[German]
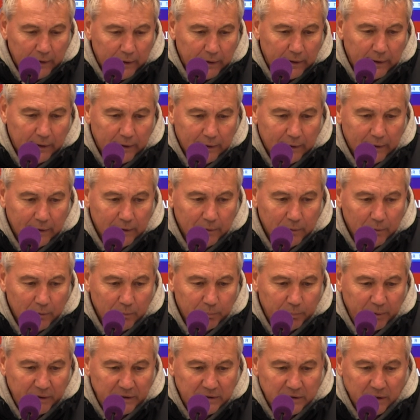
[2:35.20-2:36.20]
äh, äh
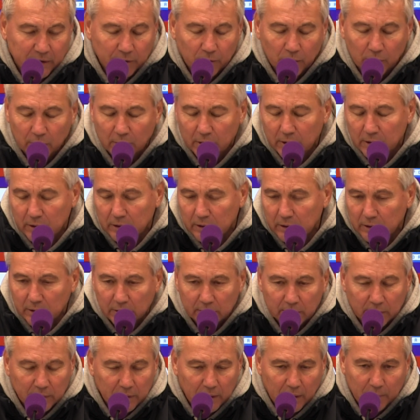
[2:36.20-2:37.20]
besser
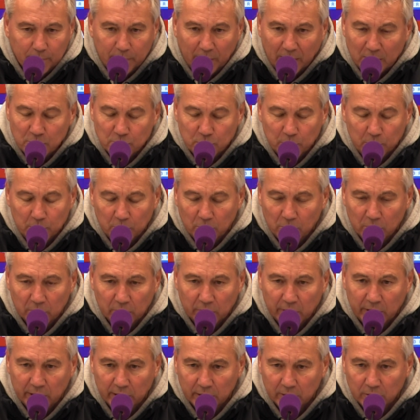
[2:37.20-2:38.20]
äh, ein Beispiel
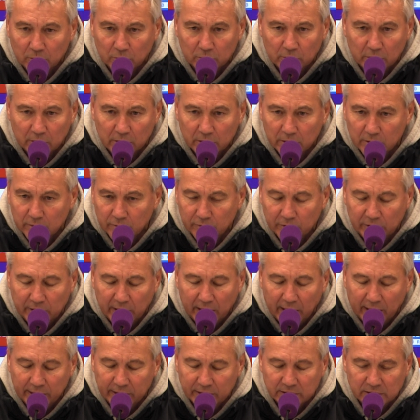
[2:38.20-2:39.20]
machen könnte oder wie
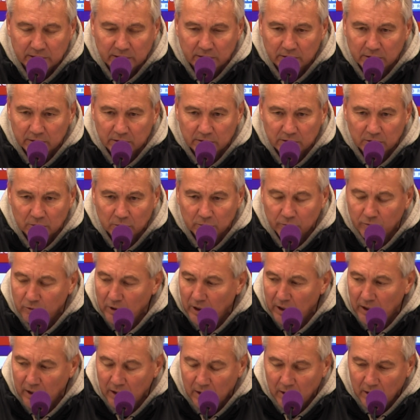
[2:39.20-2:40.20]
die eine Situation
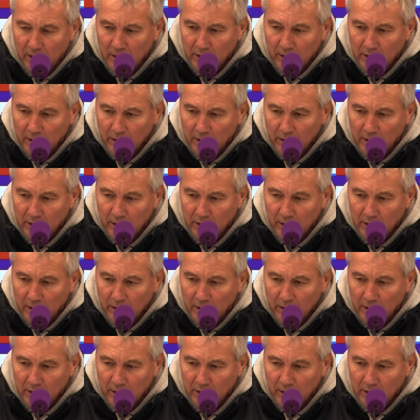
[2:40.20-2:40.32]
war,